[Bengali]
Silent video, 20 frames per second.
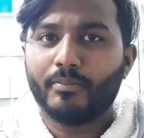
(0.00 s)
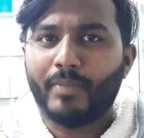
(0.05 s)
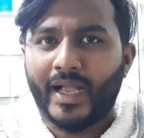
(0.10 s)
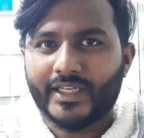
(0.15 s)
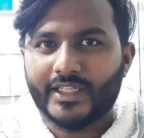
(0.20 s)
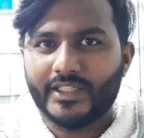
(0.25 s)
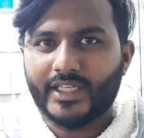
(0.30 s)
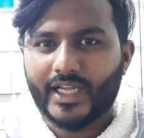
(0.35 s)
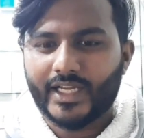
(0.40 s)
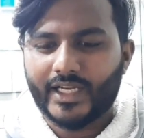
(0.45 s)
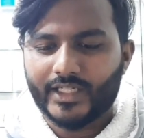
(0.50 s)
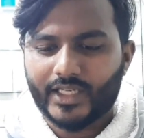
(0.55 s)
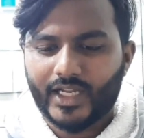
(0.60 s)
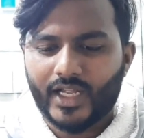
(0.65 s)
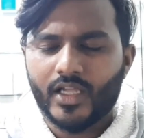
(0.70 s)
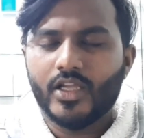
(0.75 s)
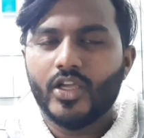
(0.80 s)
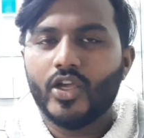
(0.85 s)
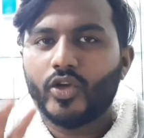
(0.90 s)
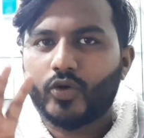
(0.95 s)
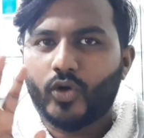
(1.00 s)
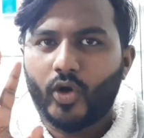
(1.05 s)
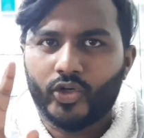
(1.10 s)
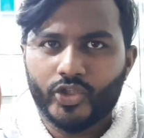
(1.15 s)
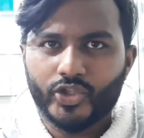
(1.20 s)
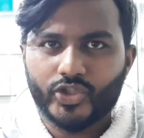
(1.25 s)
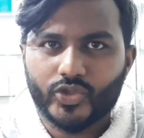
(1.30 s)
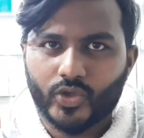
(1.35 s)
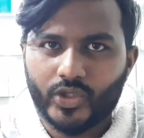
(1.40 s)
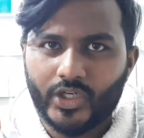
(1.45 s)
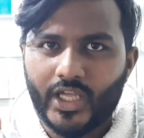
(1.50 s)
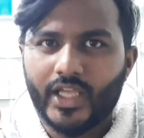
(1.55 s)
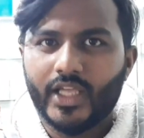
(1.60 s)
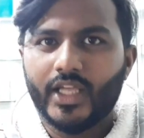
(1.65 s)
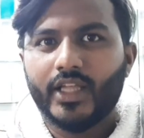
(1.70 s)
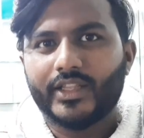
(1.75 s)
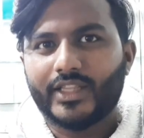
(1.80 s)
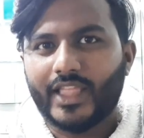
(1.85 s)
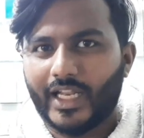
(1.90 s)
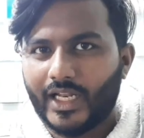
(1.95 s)
বাকি টাকাটা কন্ডিশনে
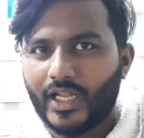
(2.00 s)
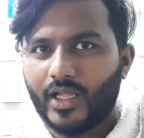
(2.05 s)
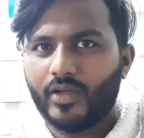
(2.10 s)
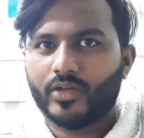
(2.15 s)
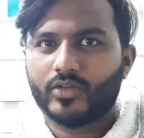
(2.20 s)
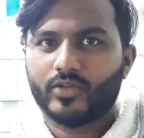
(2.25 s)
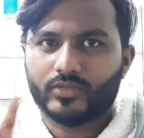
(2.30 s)
তারা